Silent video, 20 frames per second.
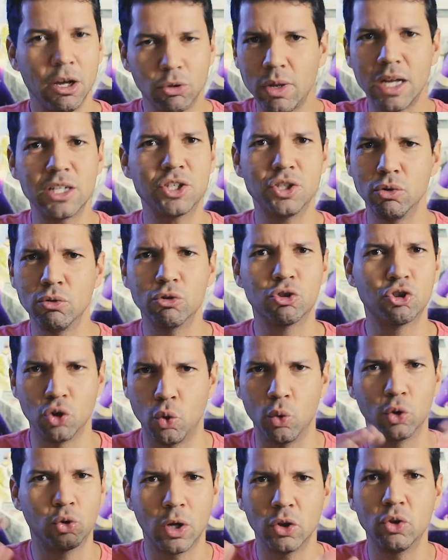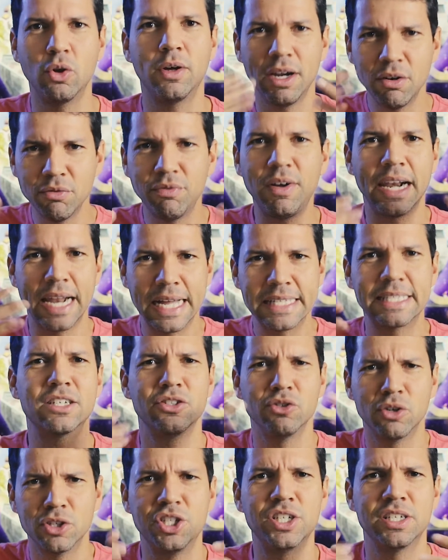Eu tô achando show, eu tô adorando falar
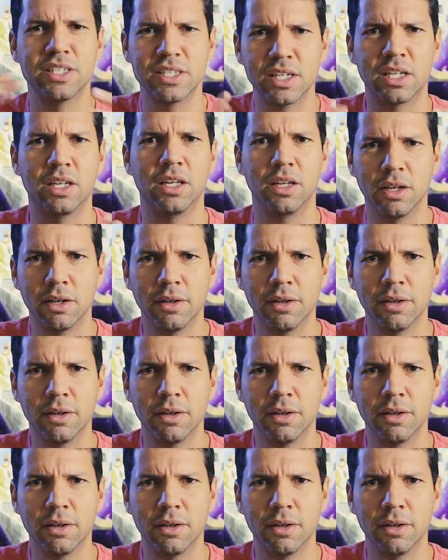essas notícias aqui.